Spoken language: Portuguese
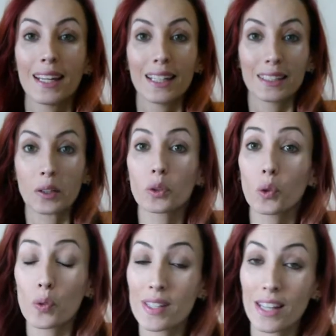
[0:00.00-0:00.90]
Então eu tô
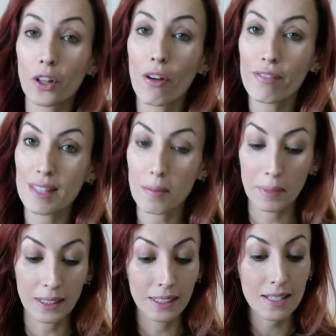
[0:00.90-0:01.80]
com 19
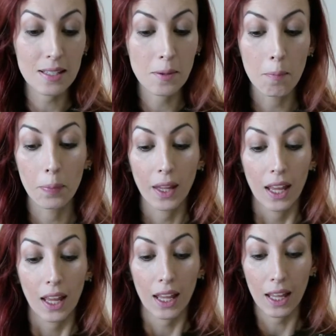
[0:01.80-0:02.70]
semanas.
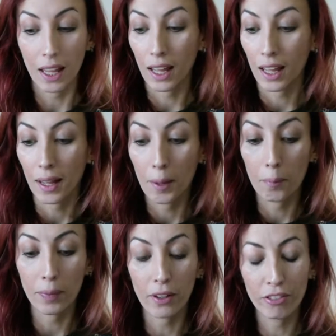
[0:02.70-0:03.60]
É,
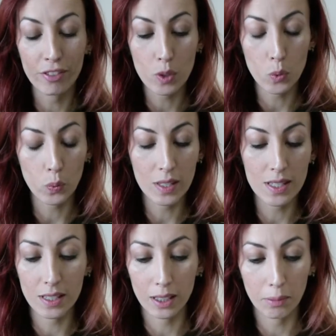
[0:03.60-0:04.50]
eu fiz um
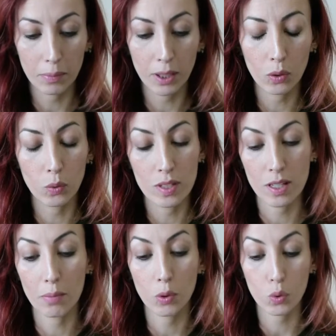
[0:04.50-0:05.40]
exame, o
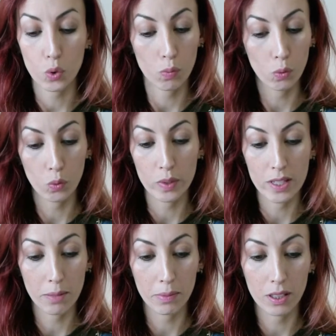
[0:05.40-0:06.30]
exame o último
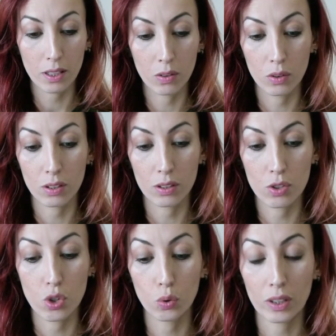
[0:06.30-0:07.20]
exame
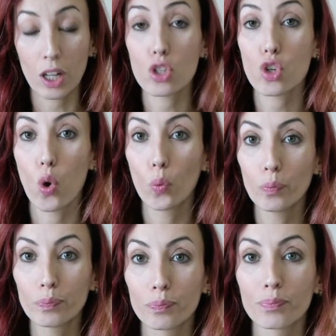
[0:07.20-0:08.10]
de ultrassom
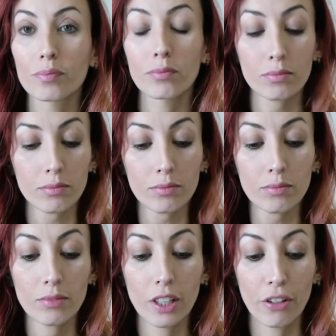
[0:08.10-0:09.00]

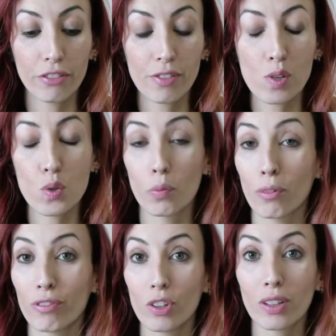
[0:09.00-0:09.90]
que eu fiz.
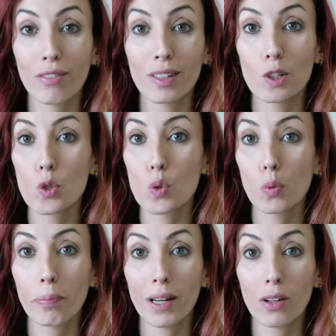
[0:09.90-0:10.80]
Meu filho tá falando
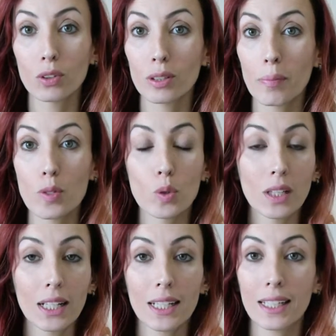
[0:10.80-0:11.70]
super alto, dá pra
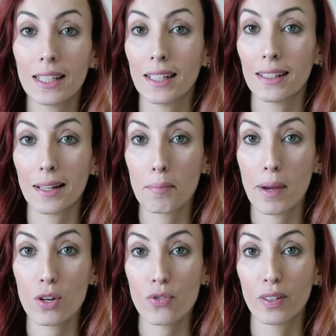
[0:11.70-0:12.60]
escutar aqui ele lá
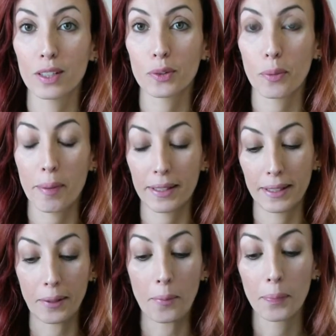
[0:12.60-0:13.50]
embaixo falando com o pai dele.